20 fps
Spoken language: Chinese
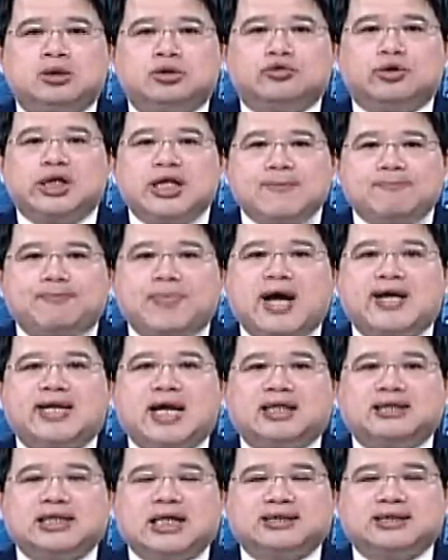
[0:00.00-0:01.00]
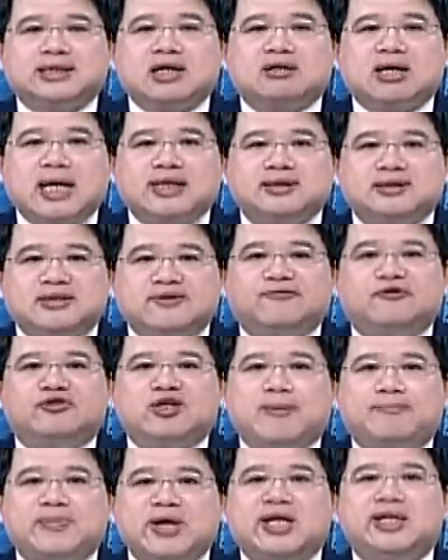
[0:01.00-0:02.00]
所以一般来讲是要看政府
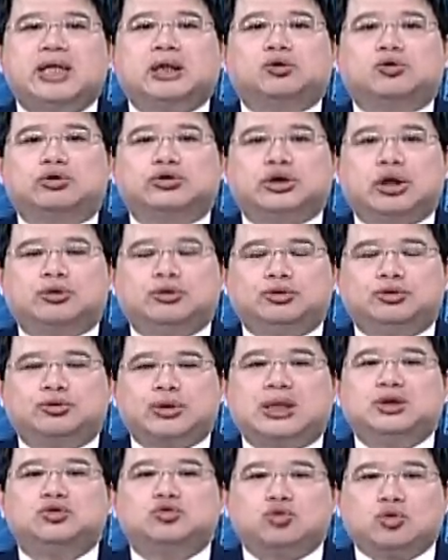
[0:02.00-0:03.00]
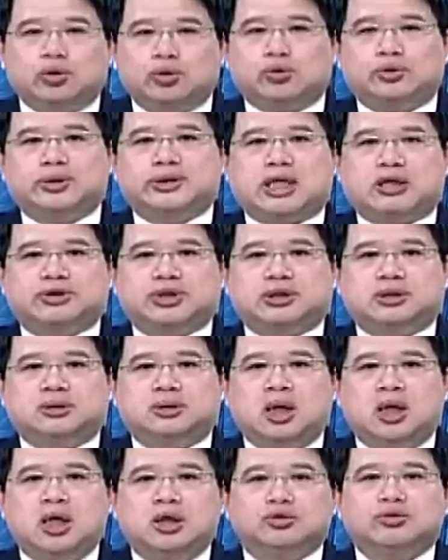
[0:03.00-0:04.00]
要编列多少预算做多少事，